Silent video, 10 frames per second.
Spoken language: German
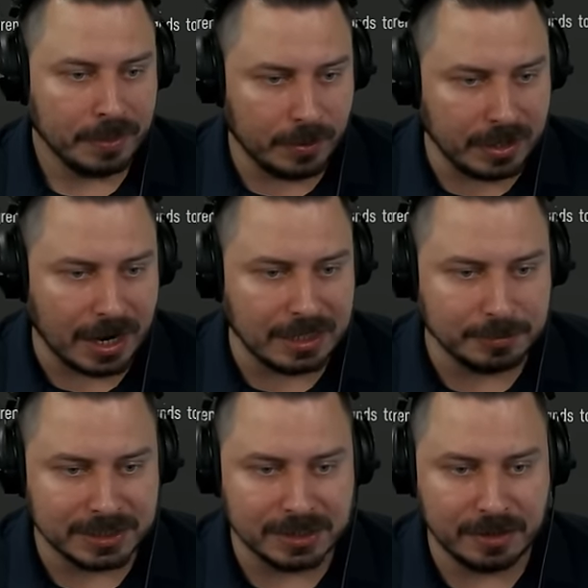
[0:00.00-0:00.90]
When the item
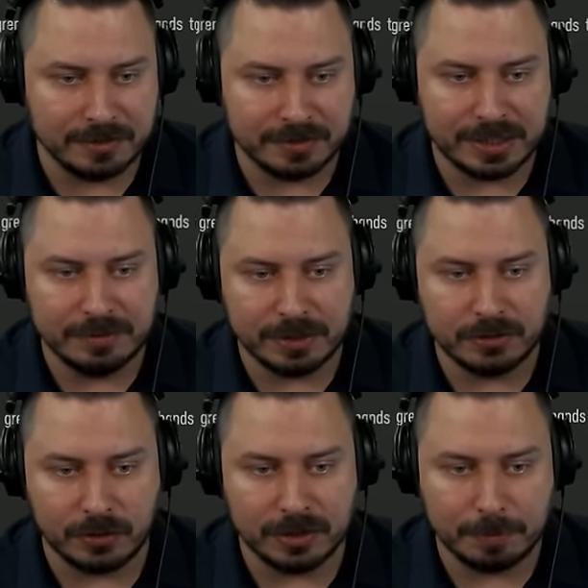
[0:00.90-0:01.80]
is in the in
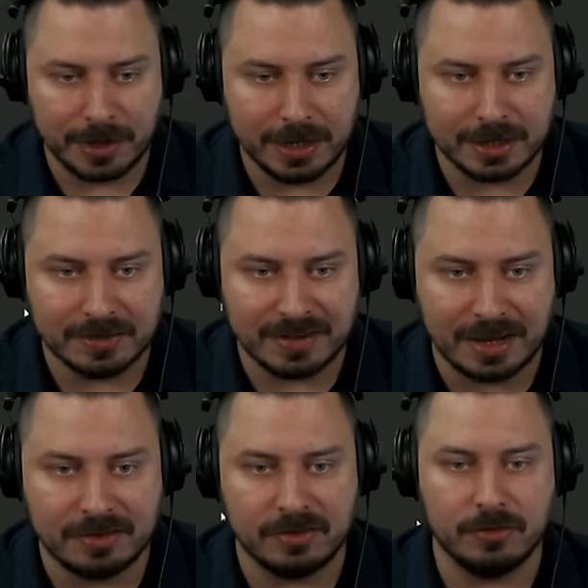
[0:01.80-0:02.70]
inventory, the player gets
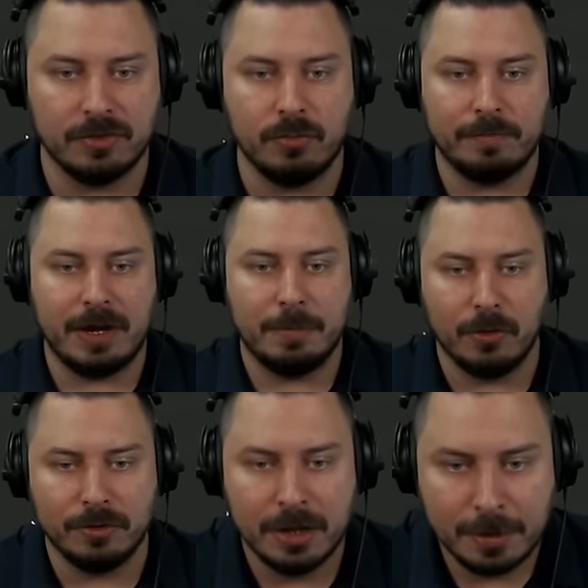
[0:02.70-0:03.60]
access to the tripwire
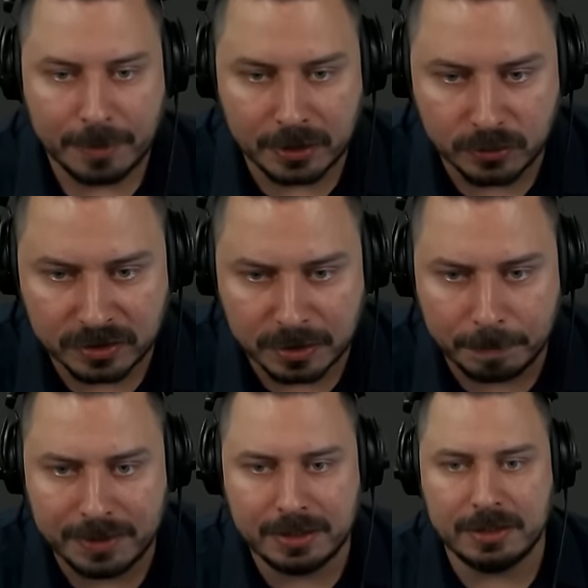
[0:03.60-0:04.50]
mode by using the
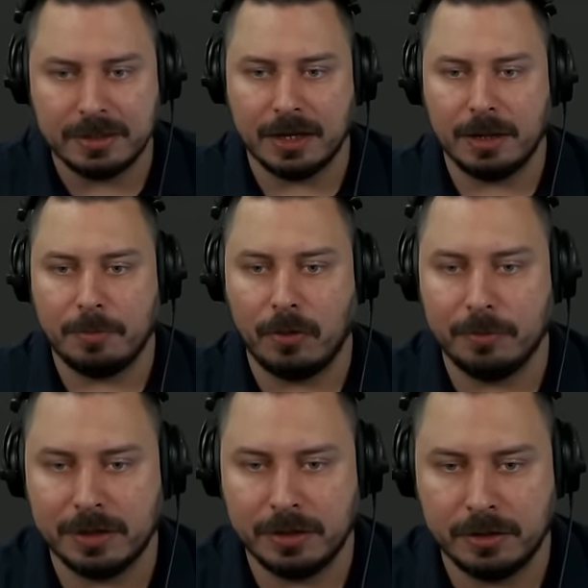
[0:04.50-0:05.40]
B key and
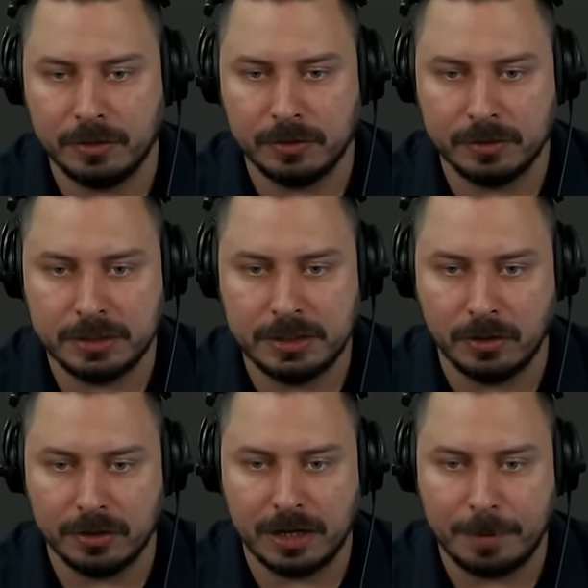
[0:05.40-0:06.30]
appropriate uh, key
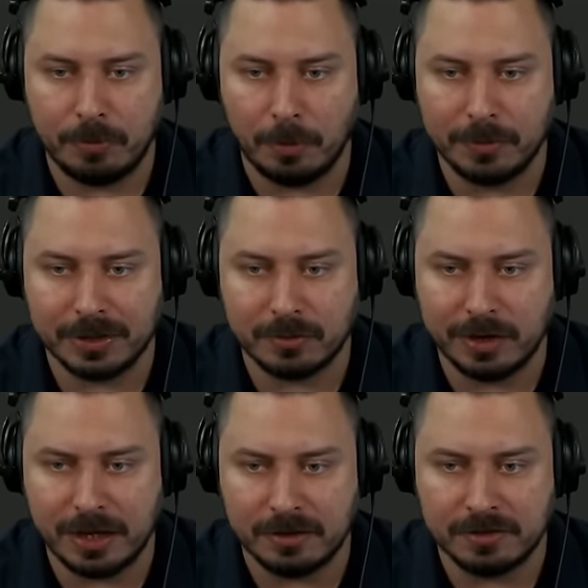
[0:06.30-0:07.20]
on appropriate
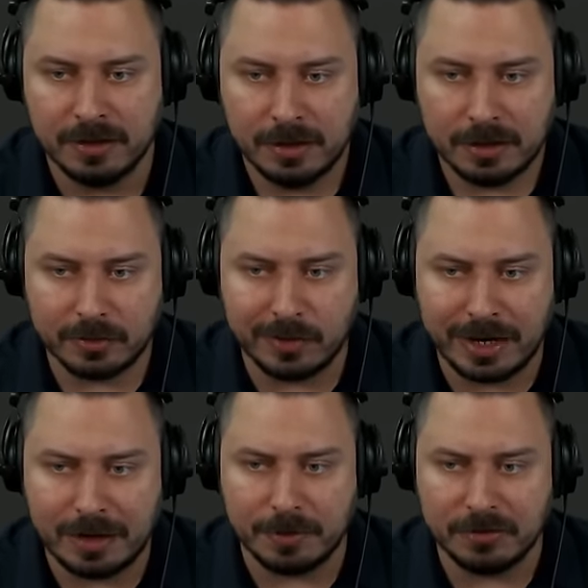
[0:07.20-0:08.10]
grenades. The
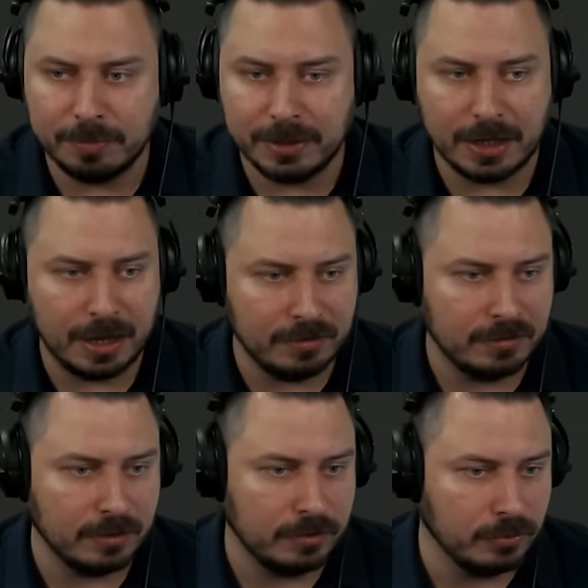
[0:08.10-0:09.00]
grenade must be
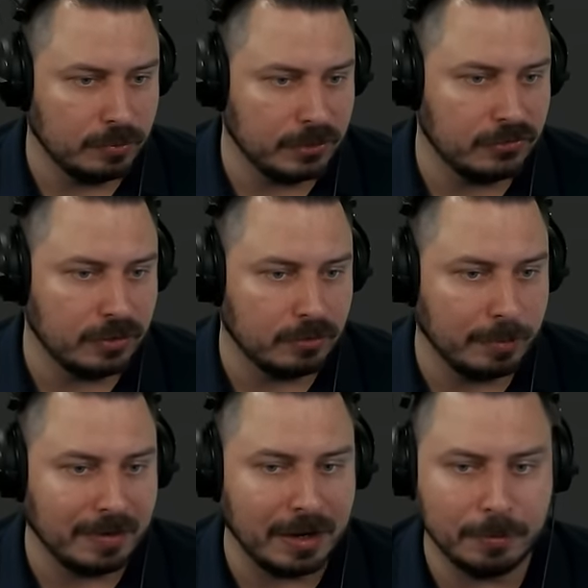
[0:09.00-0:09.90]
enhanced uh, to switch to the
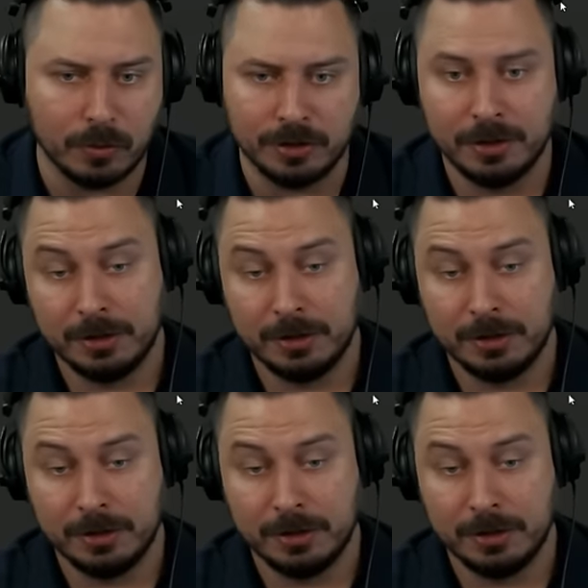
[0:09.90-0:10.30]
tripwire mode.